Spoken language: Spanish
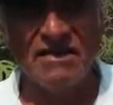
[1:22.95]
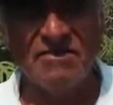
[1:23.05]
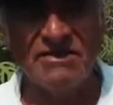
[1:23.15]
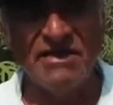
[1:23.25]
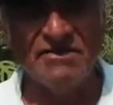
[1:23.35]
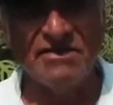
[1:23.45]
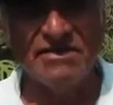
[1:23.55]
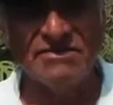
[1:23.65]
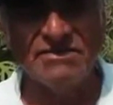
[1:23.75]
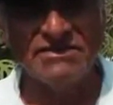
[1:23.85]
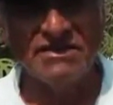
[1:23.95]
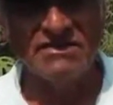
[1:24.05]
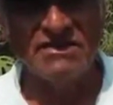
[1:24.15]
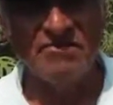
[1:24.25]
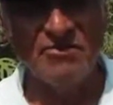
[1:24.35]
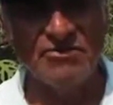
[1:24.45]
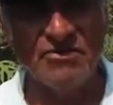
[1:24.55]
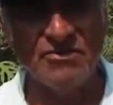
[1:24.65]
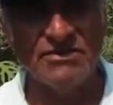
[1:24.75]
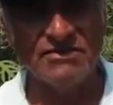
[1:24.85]
que mandaron eso este,
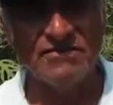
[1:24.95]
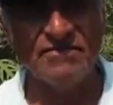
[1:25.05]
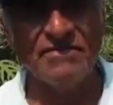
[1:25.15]
apoyo, pues